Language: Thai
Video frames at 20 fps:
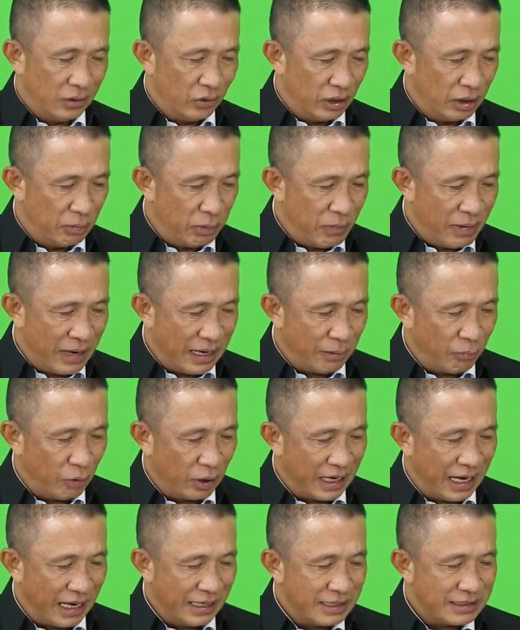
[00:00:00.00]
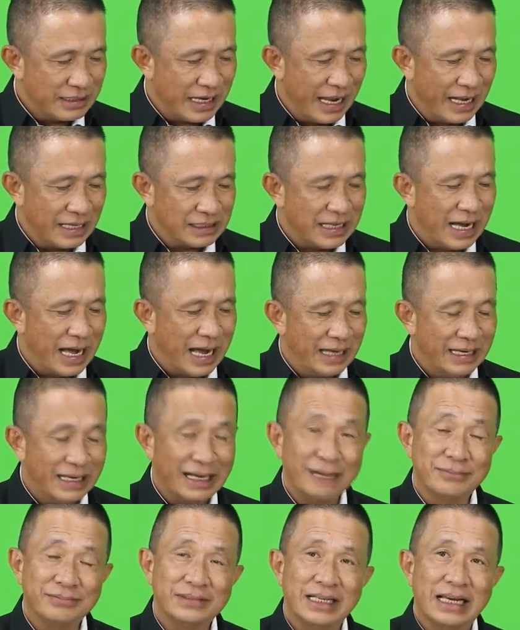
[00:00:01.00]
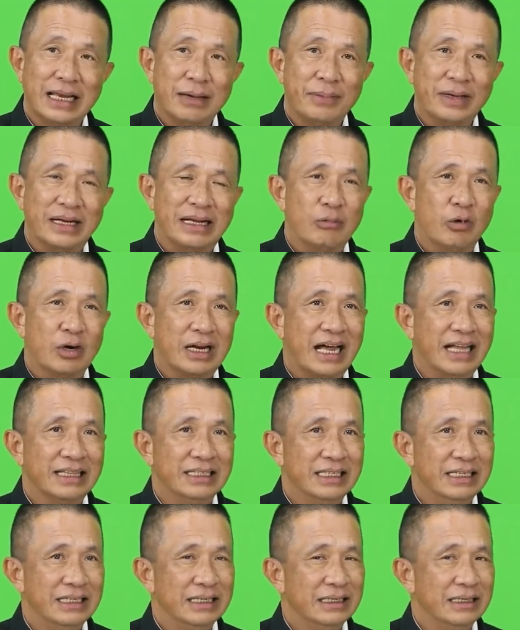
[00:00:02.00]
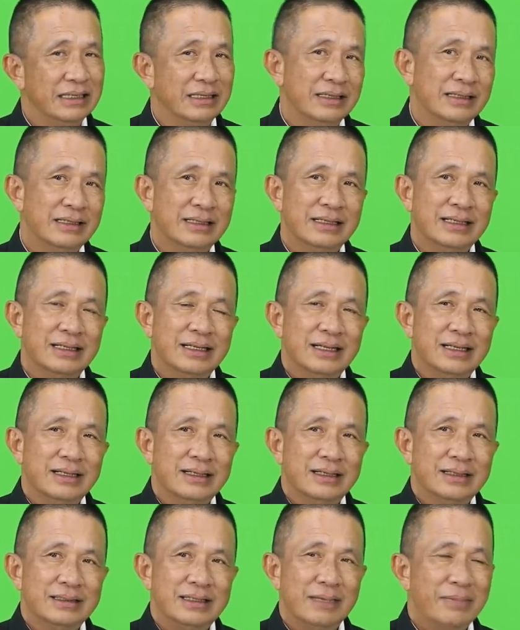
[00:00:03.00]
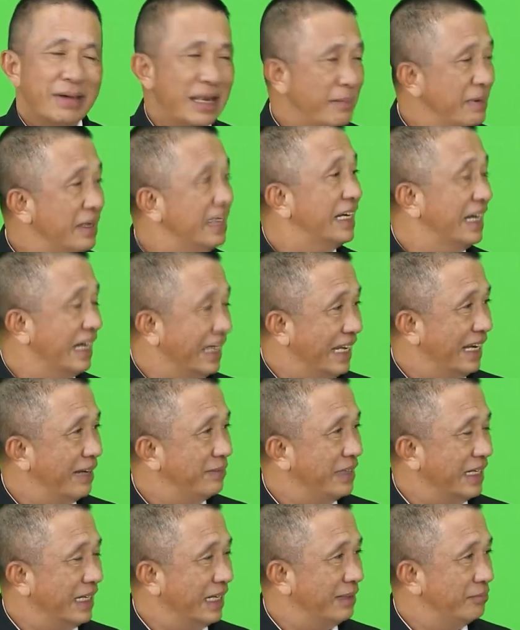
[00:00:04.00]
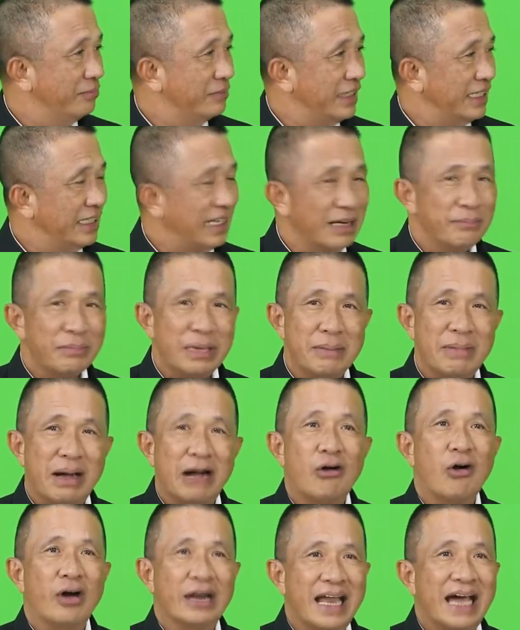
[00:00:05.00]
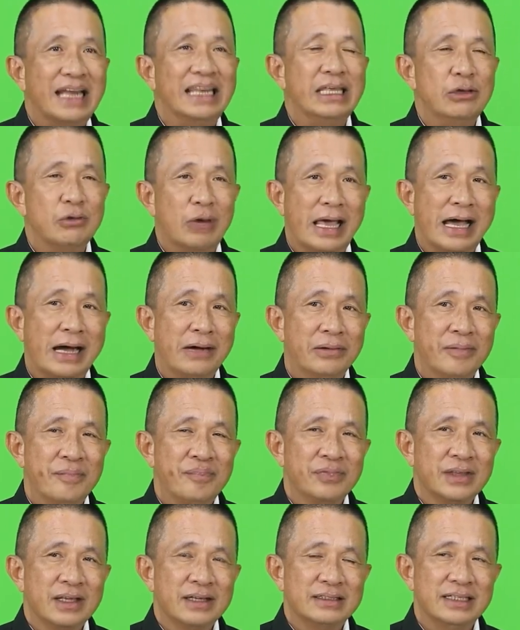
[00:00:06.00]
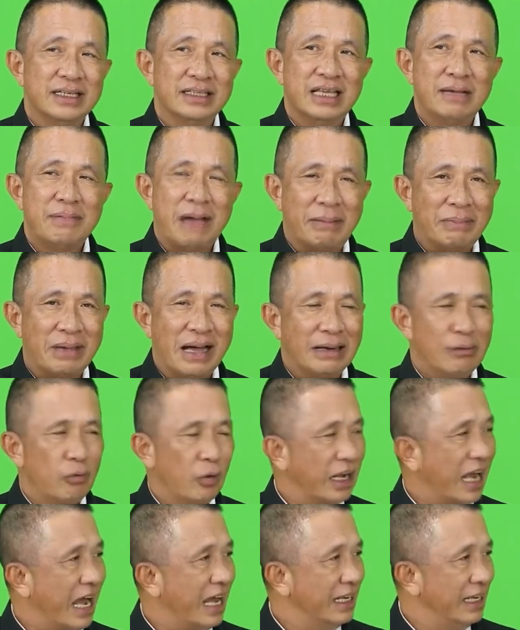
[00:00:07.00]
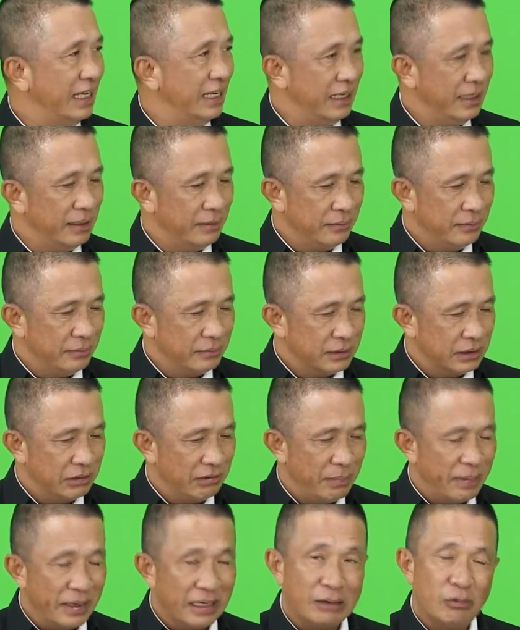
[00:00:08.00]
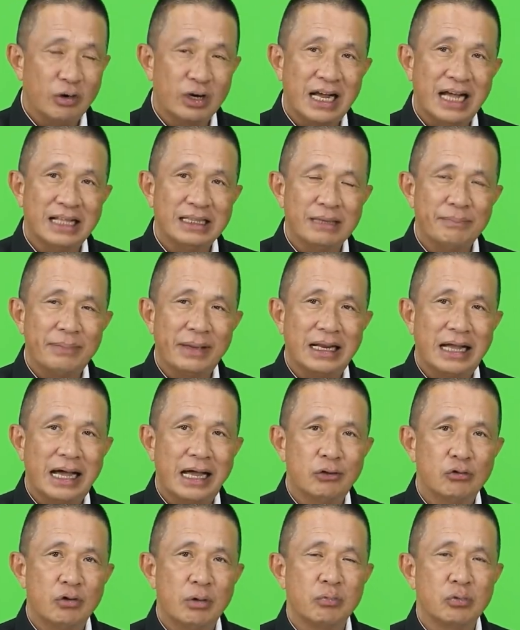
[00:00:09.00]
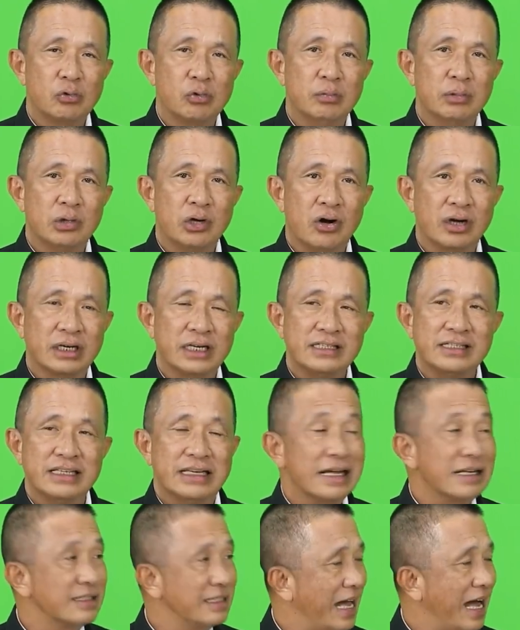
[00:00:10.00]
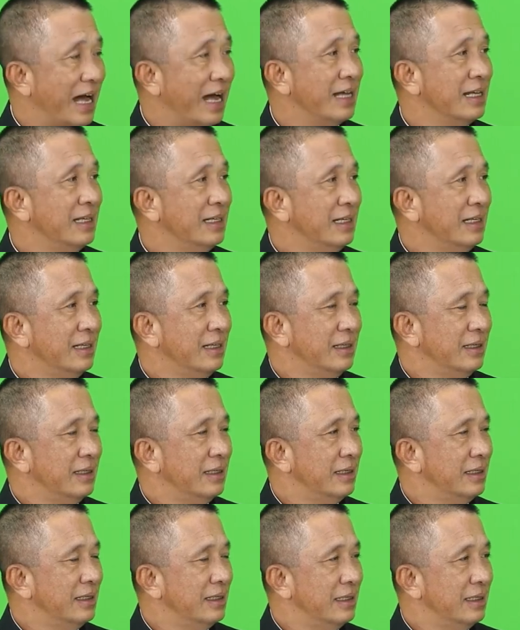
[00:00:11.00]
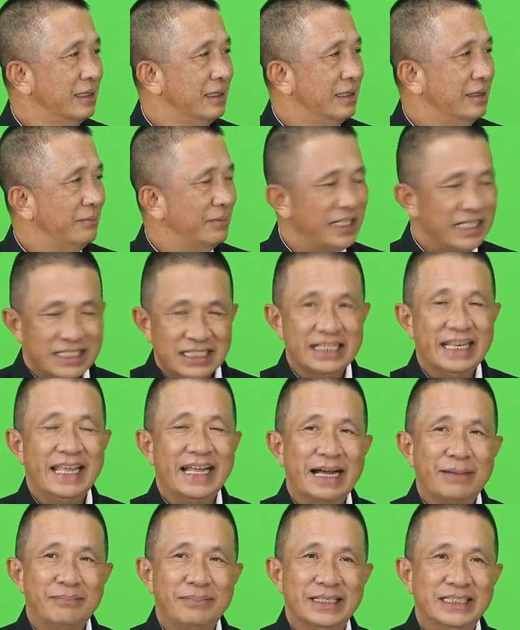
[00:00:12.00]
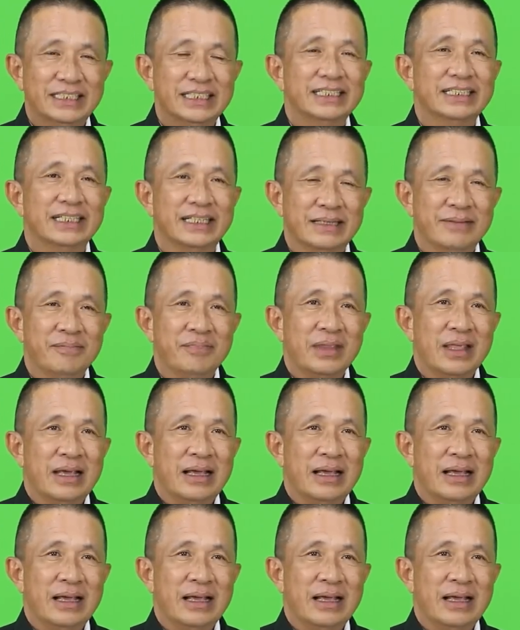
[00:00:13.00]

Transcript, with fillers: โดยเราพบว่าขบวนการนักศึกษาแห่งชาตินะครับจริงแล้วเป็นขบวนการที่ที่ไม่ได้เพิ่งเกิดนะครับจริงจริงแล้วมีมาก่อนหน้านี้อยู่แล้ว ซึ่งที่ผ่านมากระบวนการนี้ ถือว่าเป็นกระบวนการที่เป็นการรวมกลุ่ม ของนิสิตนักศึกษา ไม่ใช่ใช้ชื่อนี้เป็นชื่อนี้ครับเป็นชื่ออื่น